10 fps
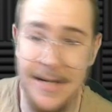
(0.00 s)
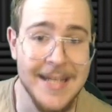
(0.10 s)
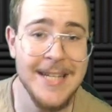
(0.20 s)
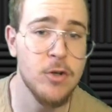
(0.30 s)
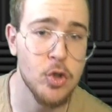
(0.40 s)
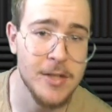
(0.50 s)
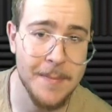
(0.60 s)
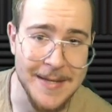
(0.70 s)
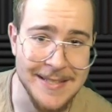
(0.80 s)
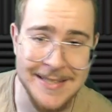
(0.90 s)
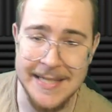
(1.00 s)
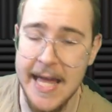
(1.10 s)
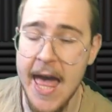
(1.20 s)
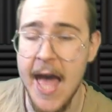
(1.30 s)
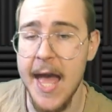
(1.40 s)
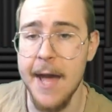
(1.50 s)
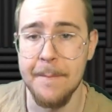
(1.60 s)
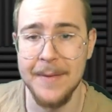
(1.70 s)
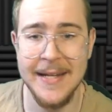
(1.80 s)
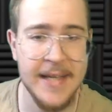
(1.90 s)
chi non lo sapesse è
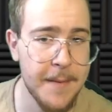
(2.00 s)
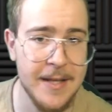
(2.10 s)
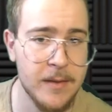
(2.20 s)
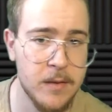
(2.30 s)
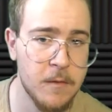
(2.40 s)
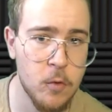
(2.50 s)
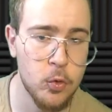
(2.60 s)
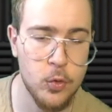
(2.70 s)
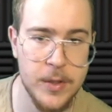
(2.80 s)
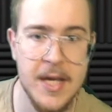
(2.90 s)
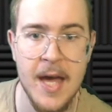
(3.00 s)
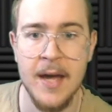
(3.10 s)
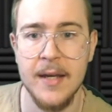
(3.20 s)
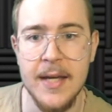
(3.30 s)
praticamente colui